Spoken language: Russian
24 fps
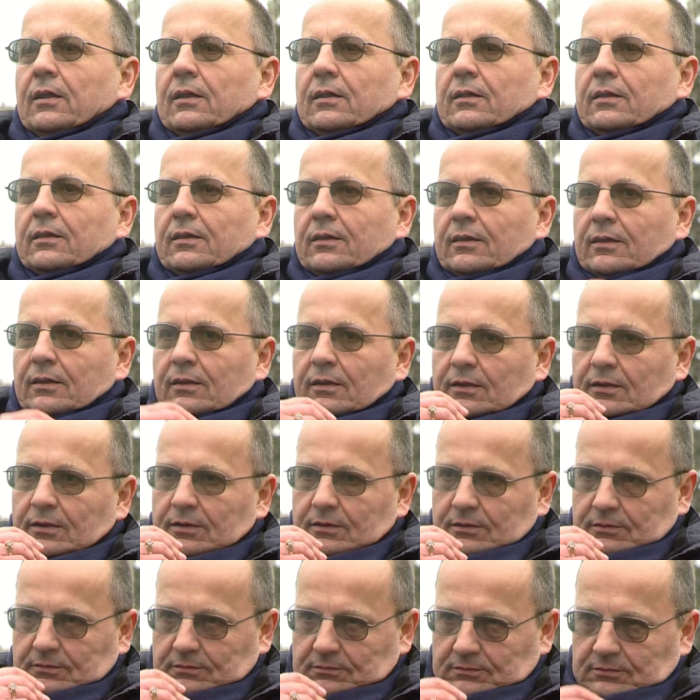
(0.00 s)
И
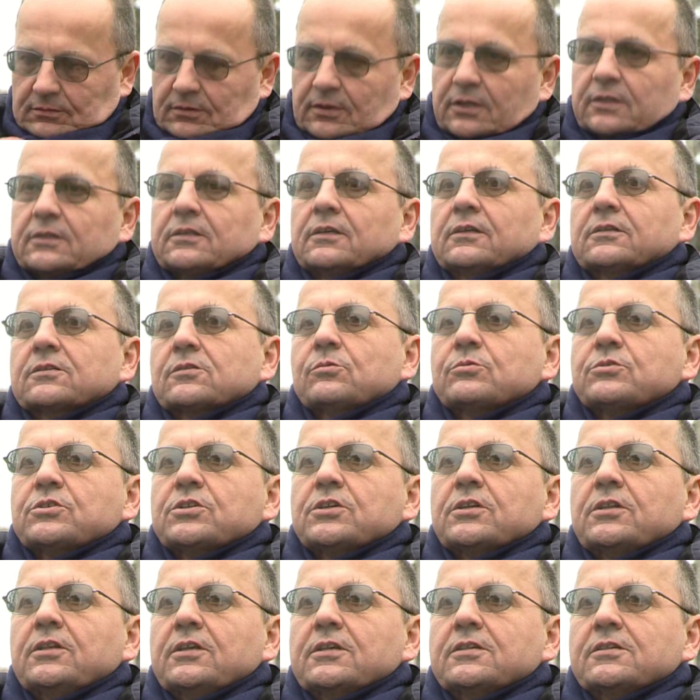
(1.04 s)
это
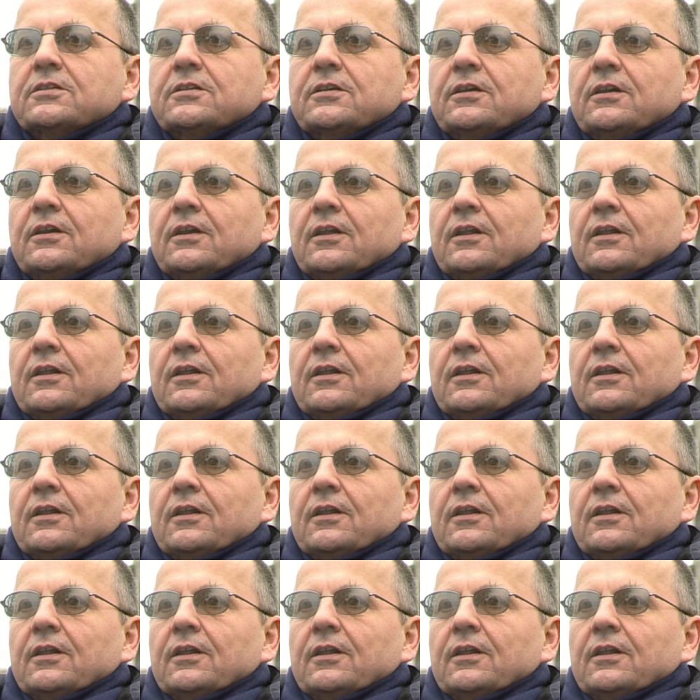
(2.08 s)
случилось,